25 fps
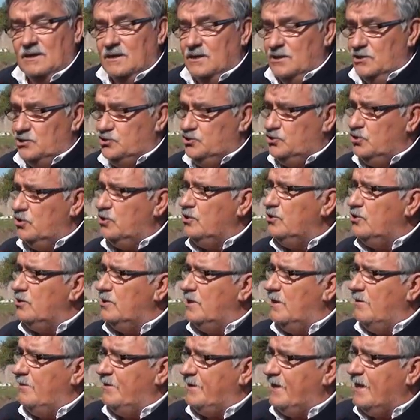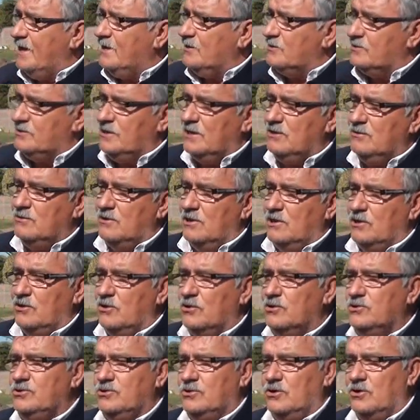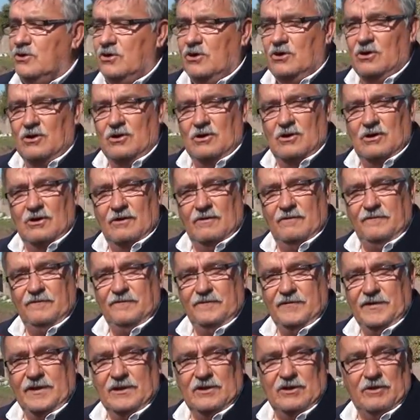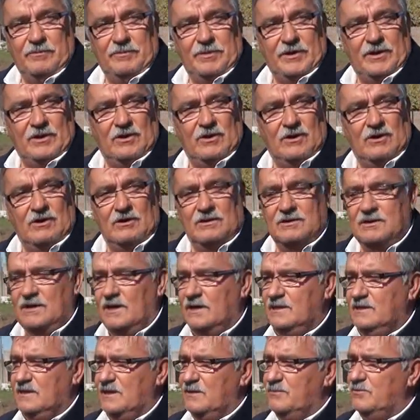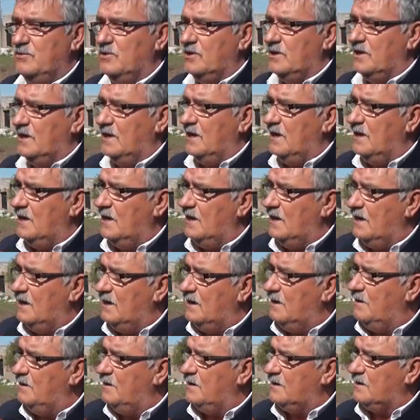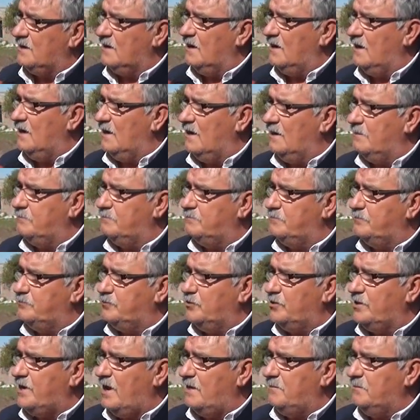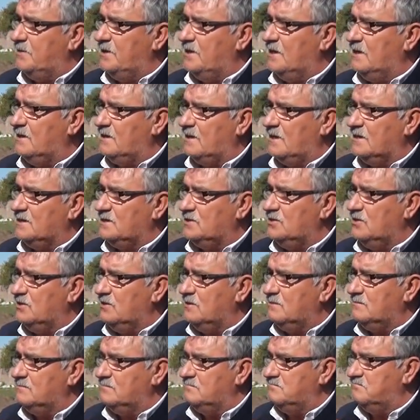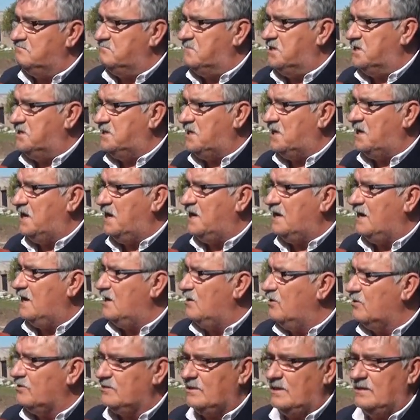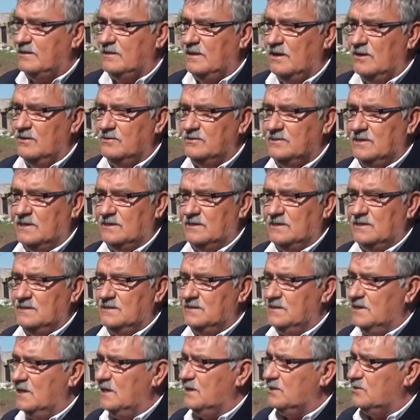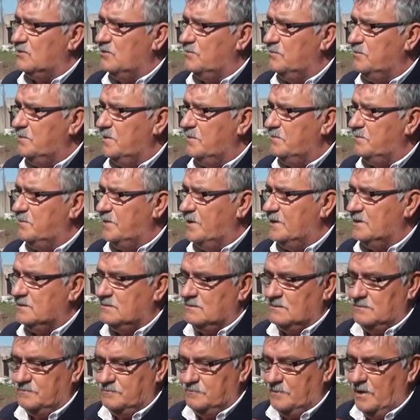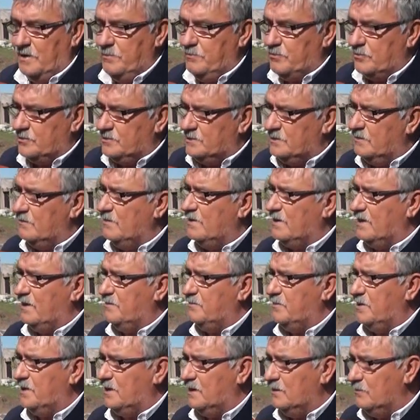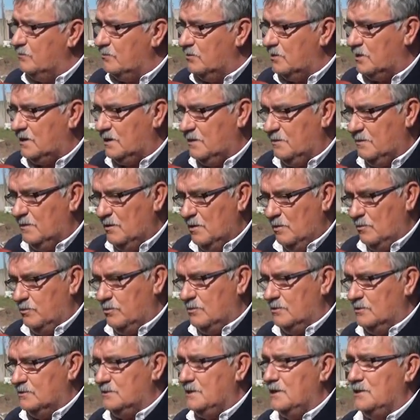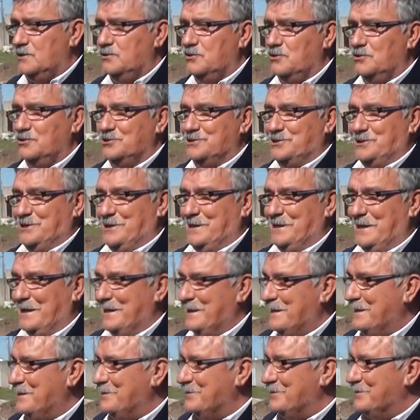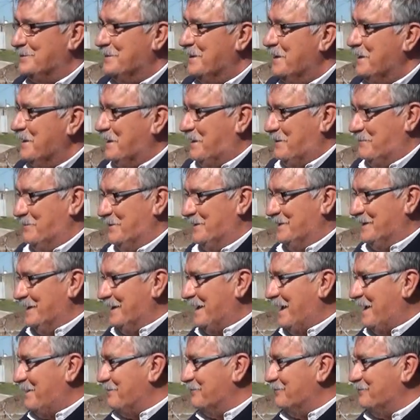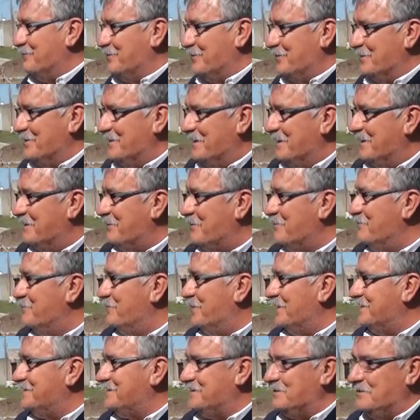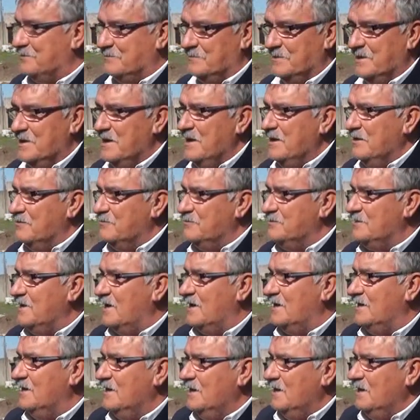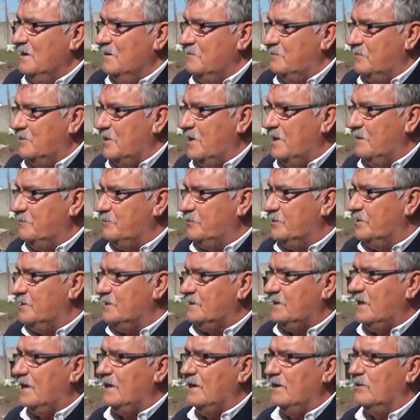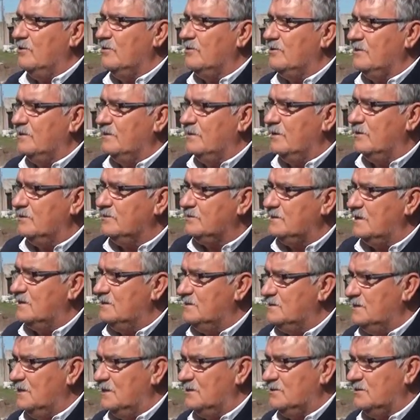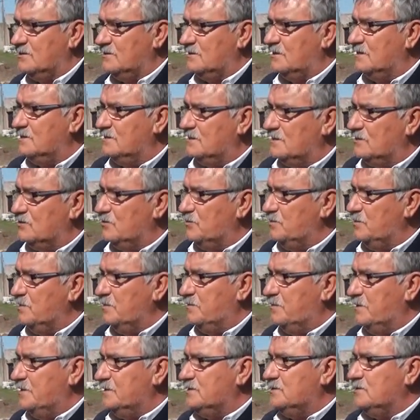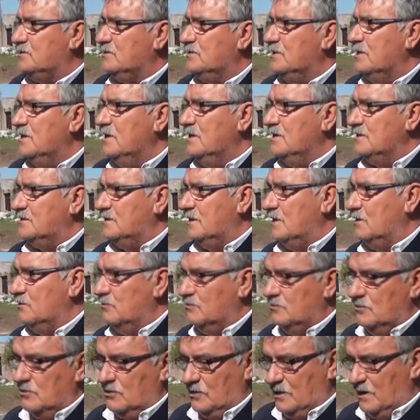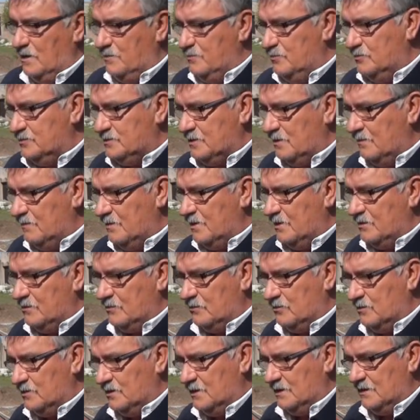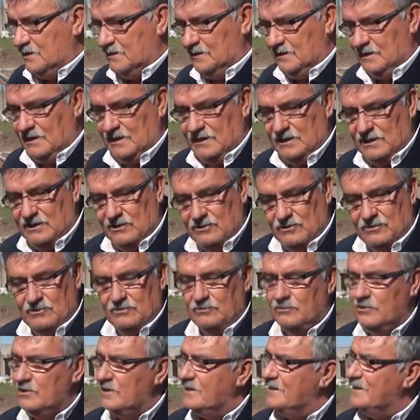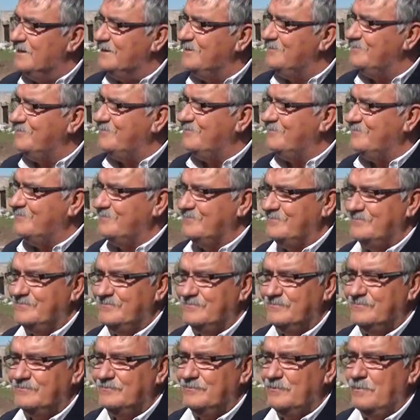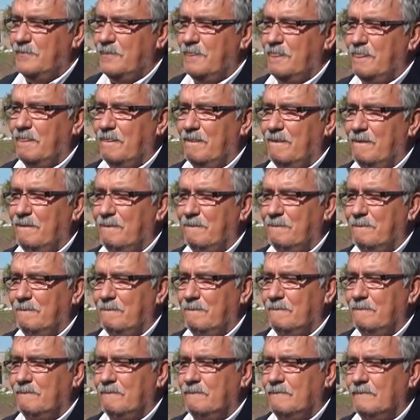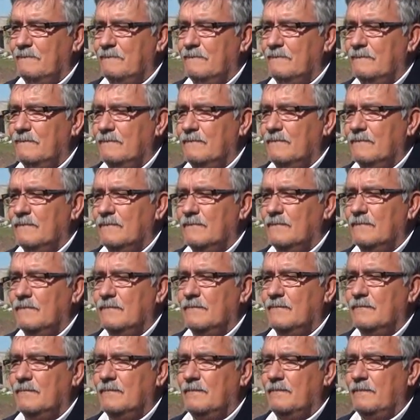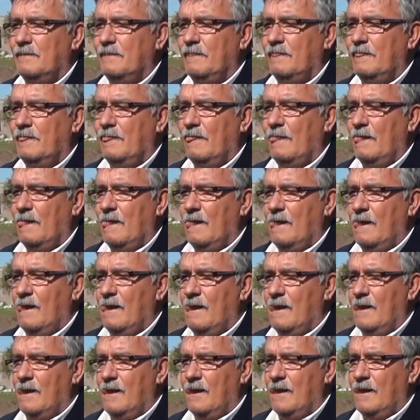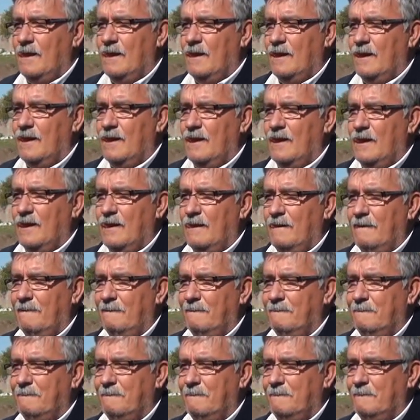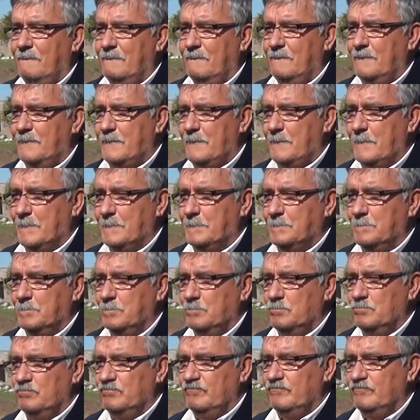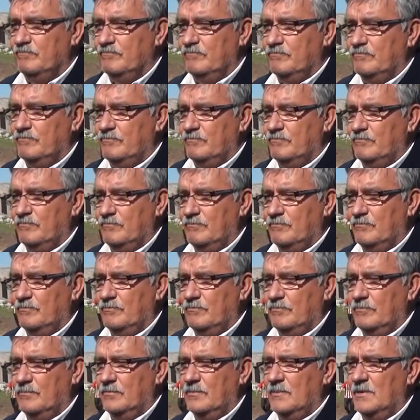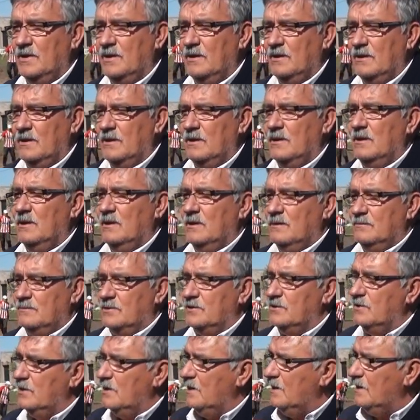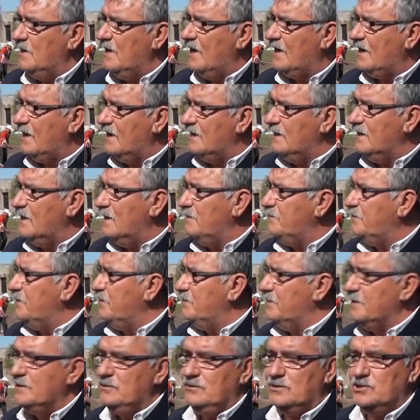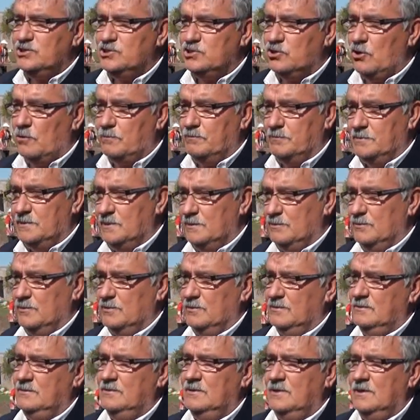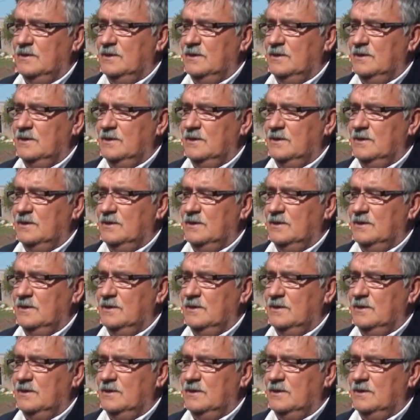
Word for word: Y yo la verdad no tengo el costo fino, pero estimo que, que por administración estará en el orden de los 700 mil pesos. Es posible que me equivoque, por lo tanto los ingenieros que me tengan un poco de compasión. Una puede, puede estar en el orden de los 600, 700 mil pesos, según lo que hemos hablado con el ingeniero Bolini. Bueno, y una pregunta ahora este, con respecto a la calidad del pavimento, porque muchas veces también no basta con hacerlo, sino con que quede bien. Bueno, la calidad del pavimento es óptimo.